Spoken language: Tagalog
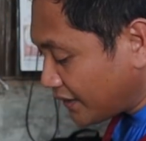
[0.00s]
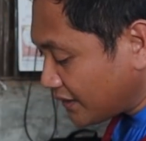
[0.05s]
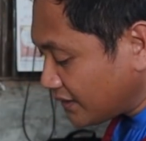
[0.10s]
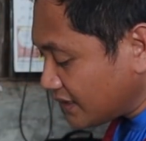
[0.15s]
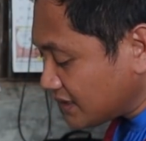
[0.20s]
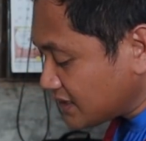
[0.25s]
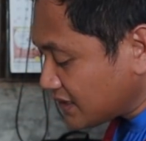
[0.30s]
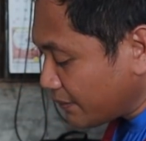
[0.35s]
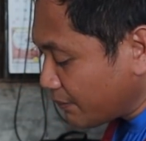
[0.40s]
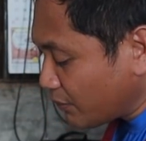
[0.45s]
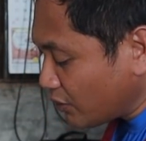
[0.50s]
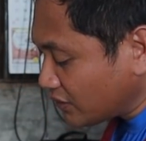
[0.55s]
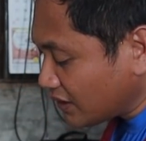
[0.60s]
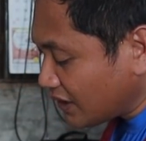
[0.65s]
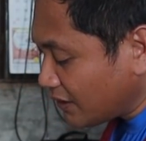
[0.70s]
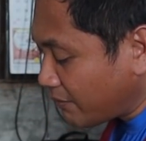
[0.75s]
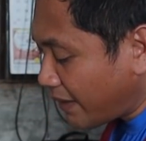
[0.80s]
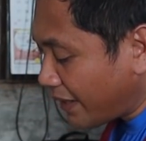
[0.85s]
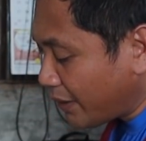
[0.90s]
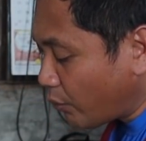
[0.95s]

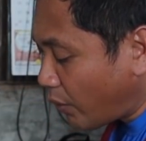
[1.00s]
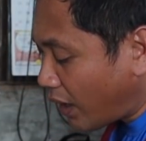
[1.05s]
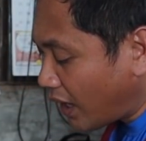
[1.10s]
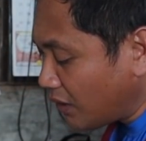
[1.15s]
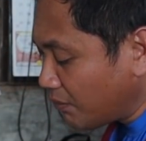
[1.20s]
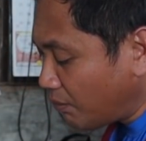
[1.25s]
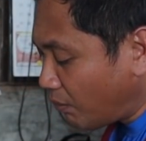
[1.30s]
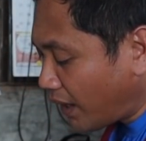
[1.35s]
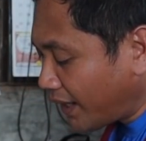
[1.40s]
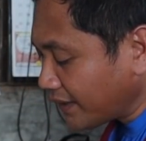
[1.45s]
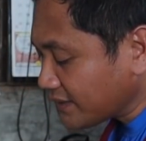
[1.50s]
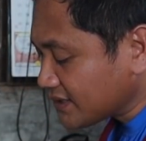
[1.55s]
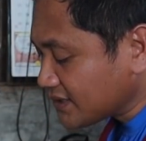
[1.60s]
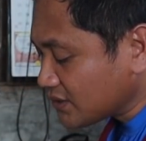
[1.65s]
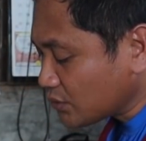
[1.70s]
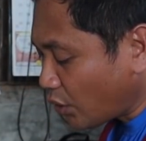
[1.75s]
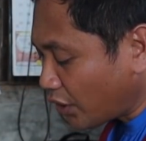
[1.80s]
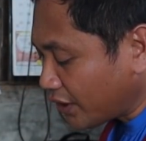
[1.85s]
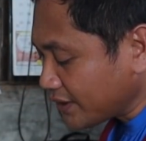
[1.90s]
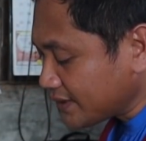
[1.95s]
Distributed by Walmart
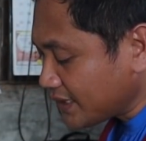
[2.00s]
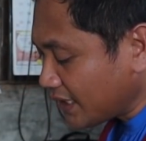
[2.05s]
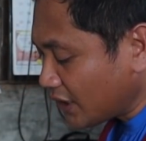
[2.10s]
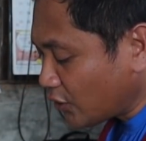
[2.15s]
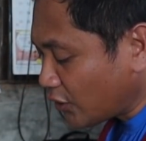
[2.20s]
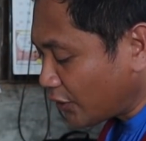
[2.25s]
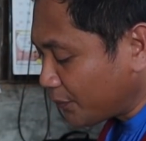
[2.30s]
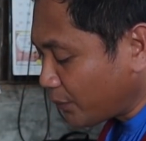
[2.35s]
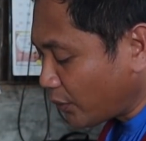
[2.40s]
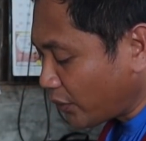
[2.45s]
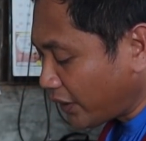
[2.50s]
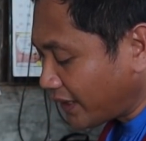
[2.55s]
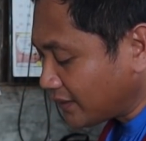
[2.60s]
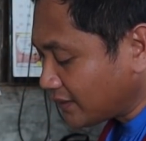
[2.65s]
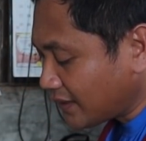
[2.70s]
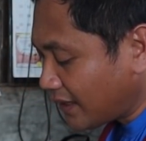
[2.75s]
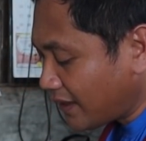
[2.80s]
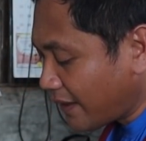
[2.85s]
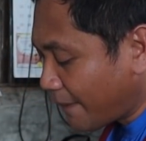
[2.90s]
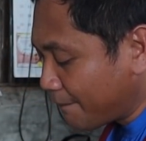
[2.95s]
Stores
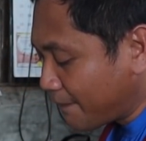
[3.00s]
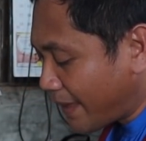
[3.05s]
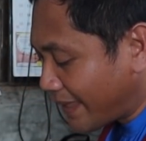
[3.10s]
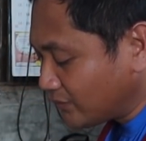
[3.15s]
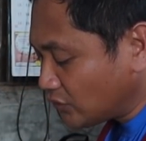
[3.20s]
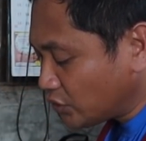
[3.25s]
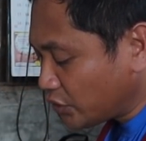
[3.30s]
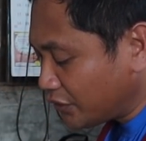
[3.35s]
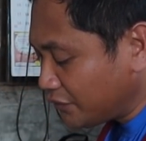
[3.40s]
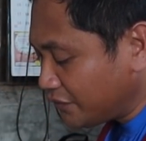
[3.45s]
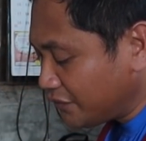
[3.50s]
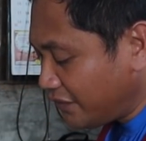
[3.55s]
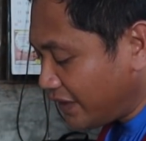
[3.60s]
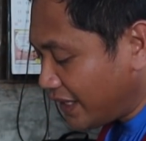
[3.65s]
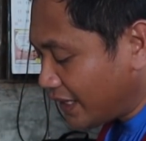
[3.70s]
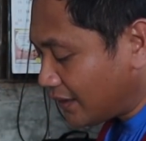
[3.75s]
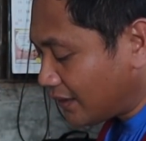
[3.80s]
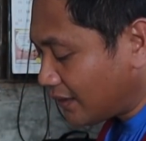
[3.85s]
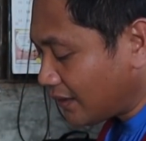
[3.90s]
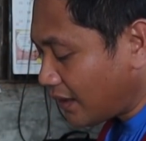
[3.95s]
Incorporated,
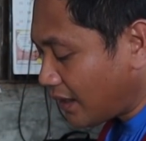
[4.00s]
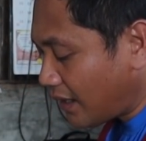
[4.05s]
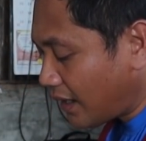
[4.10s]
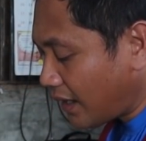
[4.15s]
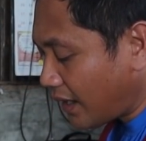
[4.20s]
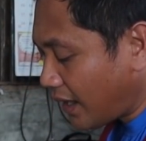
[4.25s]
Bentonville,